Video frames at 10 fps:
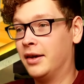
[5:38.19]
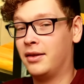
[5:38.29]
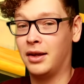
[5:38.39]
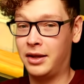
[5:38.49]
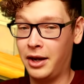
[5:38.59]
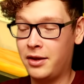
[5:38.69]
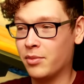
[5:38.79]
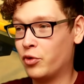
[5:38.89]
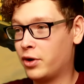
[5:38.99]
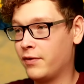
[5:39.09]
на
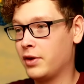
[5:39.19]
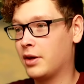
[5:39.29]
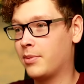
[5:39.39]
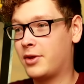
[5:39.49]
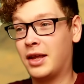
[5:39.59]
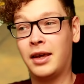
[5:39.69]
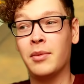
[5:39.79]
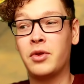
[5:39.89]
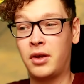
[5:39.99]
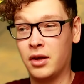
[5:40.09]
третьем уровне с
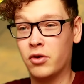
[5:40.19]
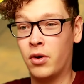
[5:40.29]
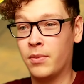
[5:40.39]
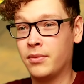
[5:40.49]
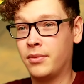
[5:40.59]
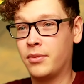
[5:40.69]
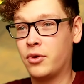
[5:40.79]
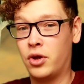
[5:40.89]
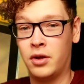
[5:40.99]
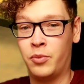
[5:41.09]
таким скином
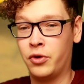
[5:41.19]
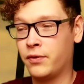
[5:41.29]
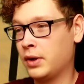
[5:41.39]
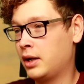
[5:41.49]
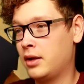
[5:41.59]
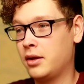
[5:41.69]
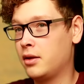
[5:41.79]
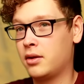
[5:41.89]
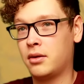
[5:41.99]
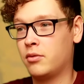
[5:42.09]
щит будет
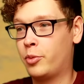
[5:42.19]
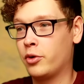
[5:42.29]
выглядеть, э, ну,